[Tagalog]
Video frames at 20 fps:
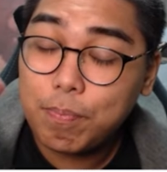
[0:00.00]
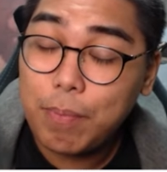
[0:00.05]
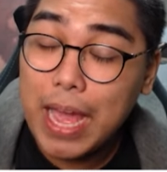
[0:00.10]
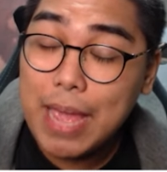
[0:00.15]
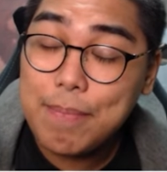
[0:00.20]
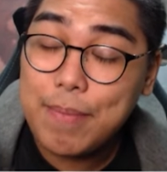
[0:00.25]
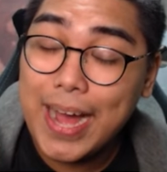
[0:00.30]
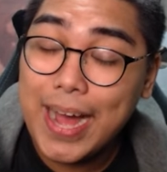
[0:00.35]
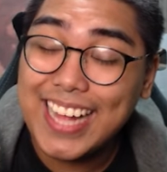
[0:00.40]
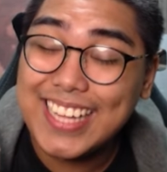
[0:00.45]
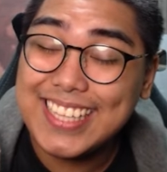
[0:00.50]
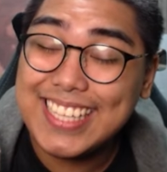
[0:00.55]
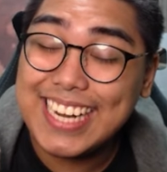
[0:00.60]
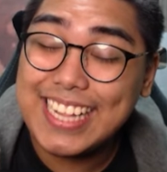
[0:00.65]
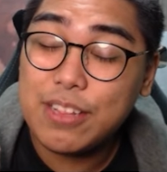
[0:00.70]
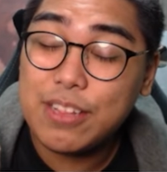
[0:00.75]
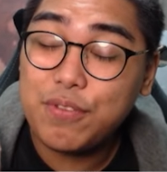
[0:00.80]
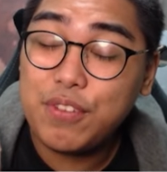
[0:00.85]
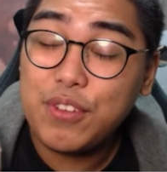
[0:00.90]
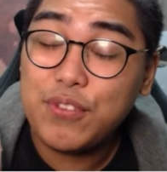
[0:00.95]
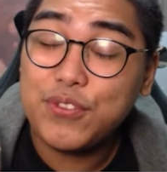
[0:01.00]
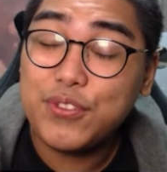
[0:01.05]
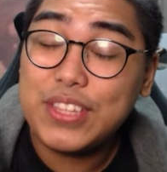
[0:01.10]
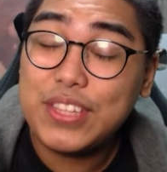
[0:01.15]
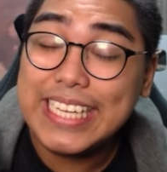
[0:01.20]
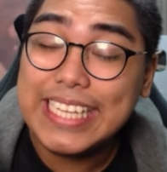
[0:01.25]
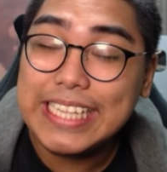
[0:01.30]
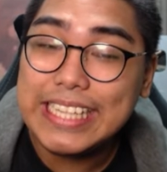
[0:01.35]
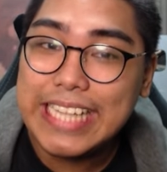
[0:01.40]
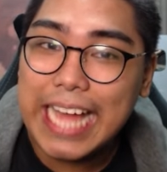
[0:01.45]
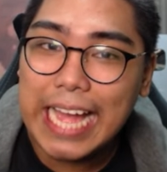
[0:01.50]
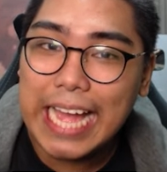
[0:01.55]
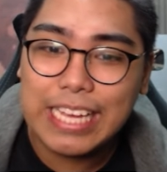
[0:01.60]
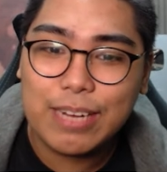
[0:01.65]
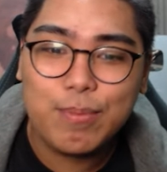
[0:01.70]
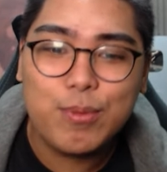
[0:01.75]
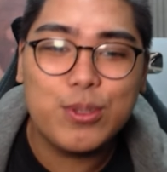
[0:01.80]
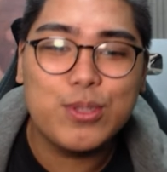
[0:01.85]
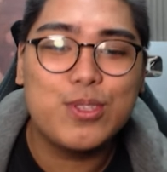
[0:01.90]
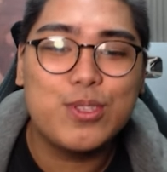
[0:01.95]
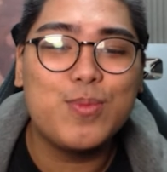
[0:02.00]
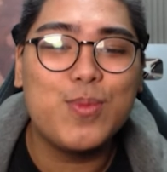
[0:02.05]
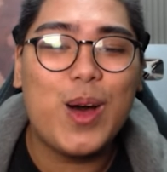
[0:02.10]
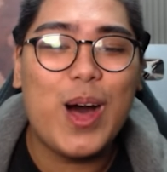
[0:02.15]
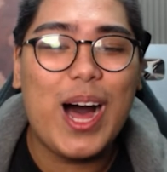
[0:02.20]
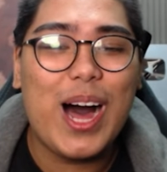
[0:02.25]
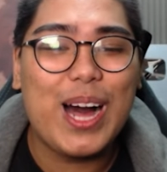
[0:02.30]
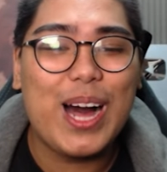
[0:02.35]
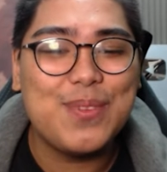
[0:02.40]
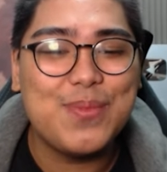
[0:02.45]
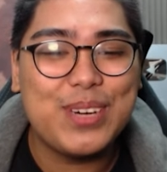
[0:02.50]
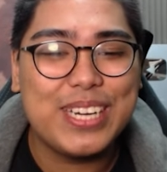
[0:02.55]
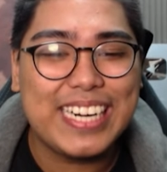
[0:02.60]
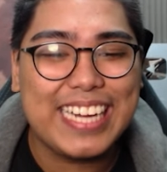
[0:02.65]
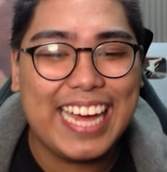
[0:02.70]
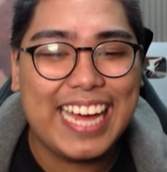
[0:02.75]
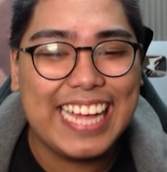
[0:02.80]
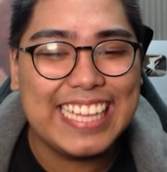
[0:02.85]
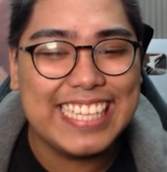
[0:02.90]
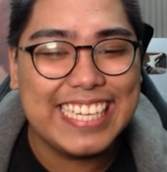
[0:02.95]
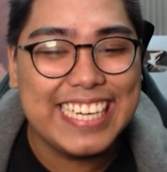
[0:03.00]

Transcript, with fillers: 515 diamonds mga kabarkada.